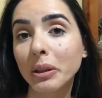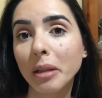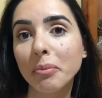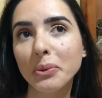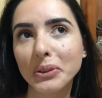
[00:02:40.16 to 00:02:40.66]
não
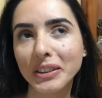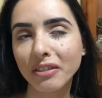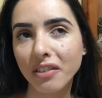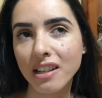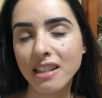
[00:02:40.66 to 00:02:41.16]
tem muito o que
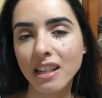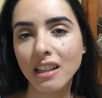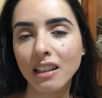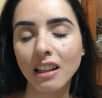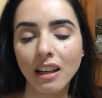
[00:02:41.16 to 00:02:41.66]

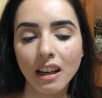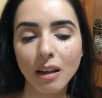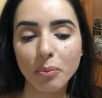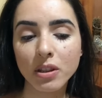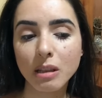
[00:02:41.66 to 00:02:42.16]
fazer,
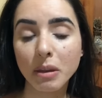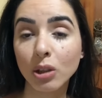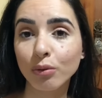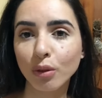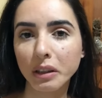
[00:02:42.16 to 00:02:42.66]
é, por isso também que
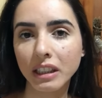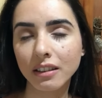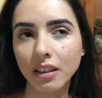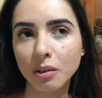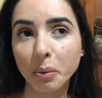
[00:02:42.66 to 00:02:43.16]
eu não vloguei
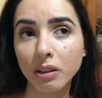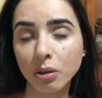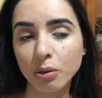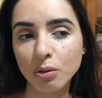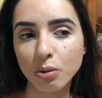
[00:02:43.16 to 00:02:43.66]
tanto, porque
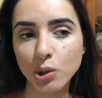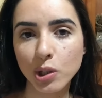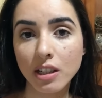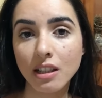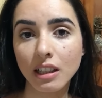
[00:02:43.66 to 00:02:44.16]
todos os
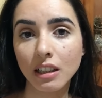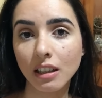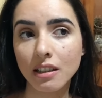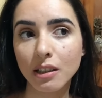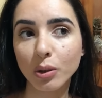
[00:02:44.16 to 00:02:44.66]
dias aqui
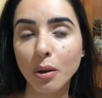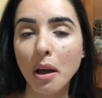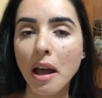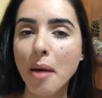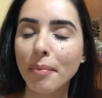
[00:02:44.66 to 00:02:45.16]
têm sido
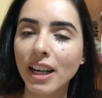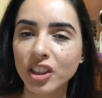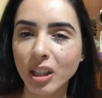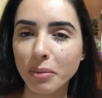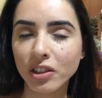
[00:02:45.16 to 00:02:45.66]

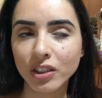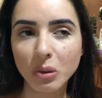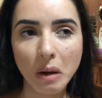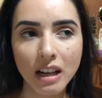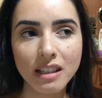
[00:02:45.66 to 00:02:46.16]
praticamente
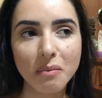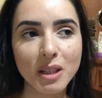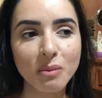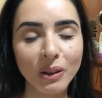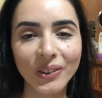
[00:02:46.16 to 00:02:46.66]
iguais, é a
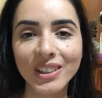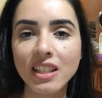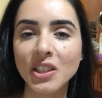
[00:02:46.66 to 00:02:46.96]
mesma coisa.